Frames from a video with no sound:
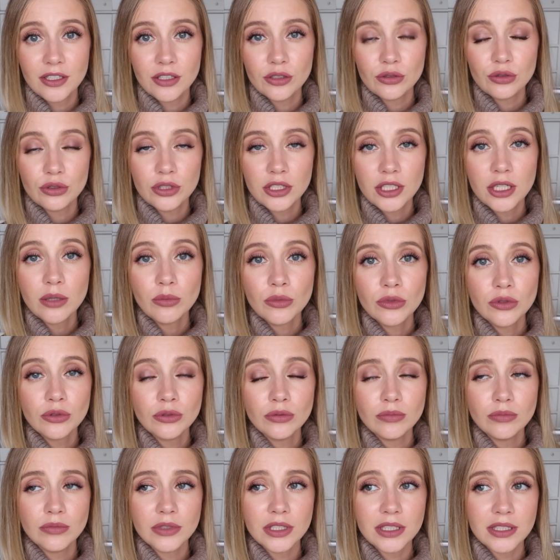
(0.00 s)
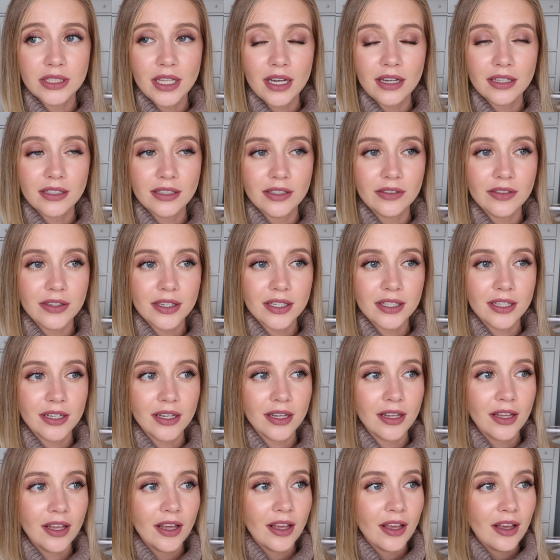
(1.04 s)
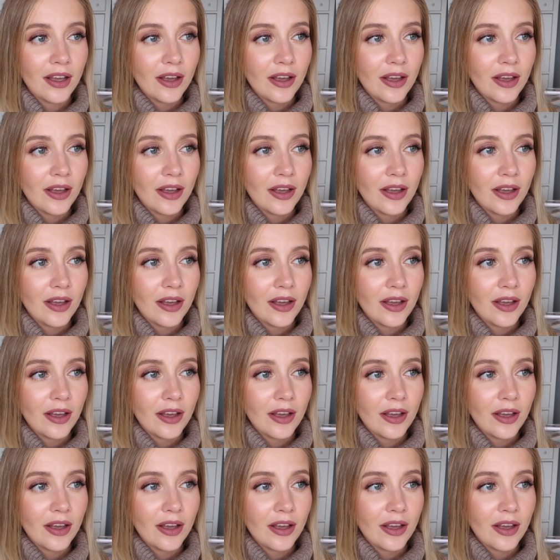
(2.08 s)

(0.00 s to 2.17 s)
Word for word: на эту тему, и так, наверное,